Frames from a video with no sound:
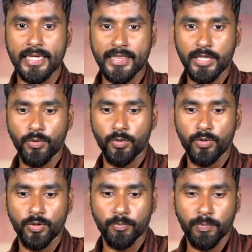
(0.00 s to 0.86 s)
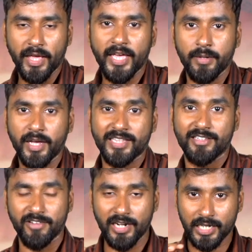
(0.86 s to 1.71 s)
எந்த ஒரு பிளேயருமே
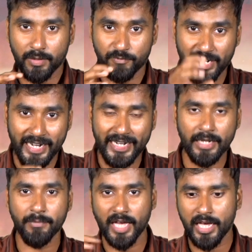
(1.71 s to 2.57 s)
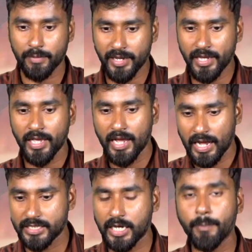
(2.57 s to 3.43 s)
அந்த வேர்ல்டு கப் வின்னிங் டீம் யாருமே
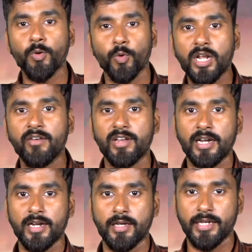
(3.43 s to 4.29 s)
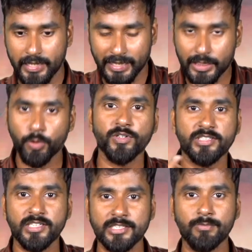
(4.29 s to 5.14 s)
அதுக்கப்புறம் ஒன்றா விளாட்ல எந்த ஒரு
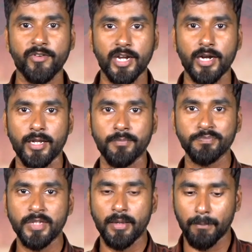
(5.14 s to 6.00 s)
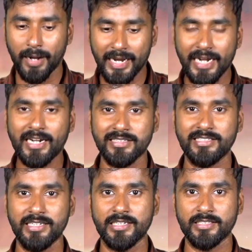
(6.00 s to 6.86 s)
சீரீஸுமே விளாட்ல பைலேட்டல்
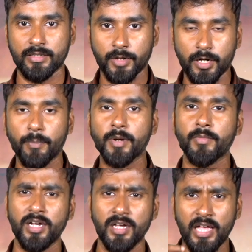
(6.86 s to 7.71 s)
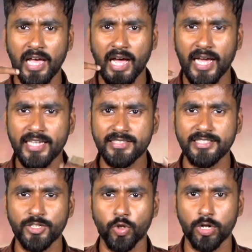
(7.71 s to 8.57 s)
சீரியஸ் அப்புறம் அப்புறமா
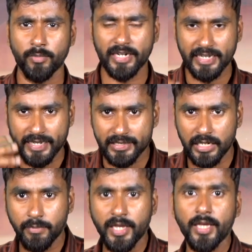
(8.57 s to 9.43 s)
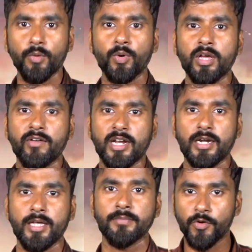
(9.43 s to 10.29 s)
ஐசிசி டோர்னமெண்ட் எதுலையுமே ஒன்றா
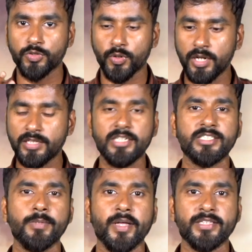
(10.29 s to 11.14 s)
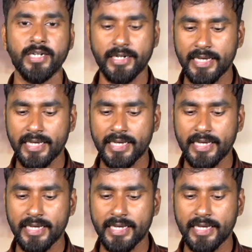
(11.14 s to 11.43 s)
விளாடல அவர் சொன்ன அந்த லிஸ்ட்டு பார்த்தீங்கன்னா